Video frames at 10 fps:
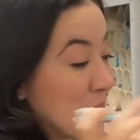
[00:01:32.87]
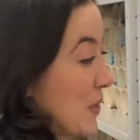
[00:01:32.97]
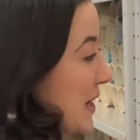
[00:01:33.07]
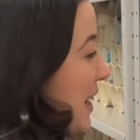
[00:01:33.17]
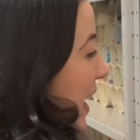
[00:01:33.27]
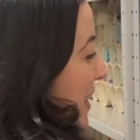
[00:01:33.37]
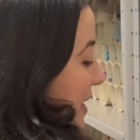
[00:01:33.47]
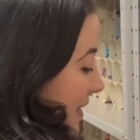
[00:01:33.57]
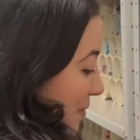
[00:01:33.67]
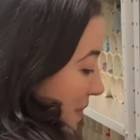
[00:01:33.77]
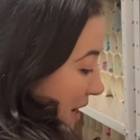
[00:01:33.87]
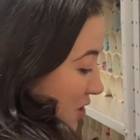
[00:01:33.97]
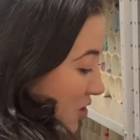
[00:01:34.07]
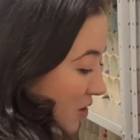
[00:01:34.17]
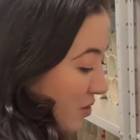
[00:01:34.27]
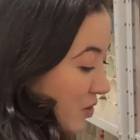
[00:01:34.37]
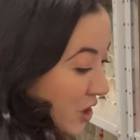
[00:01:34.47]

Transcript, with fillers: Separei errado, é aqui embaixo, ó.